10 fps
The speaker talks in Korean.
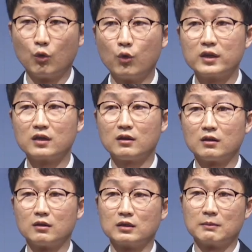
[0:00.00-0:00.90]

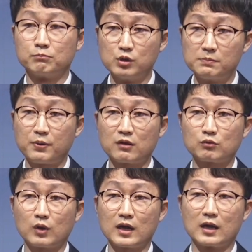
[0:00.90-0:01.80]
오히려 이
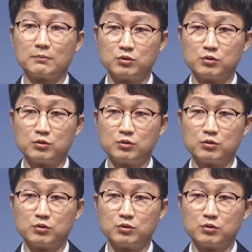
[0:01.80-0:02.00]
불평과